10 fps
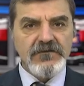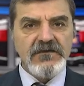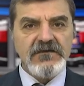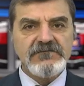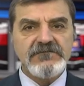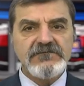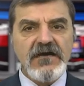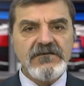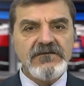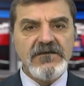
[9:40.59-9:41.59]

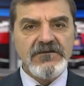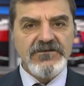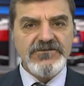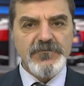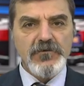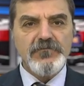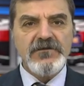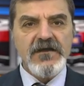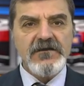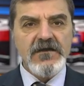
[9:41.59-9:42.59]
hayatından ilginç
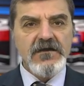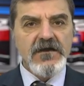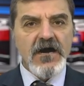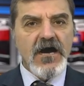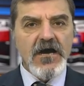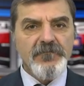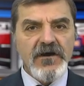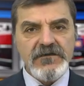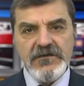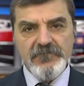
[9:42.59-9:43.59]
bölümler
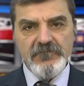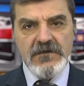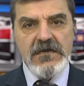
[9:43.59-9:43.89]
Akbarim,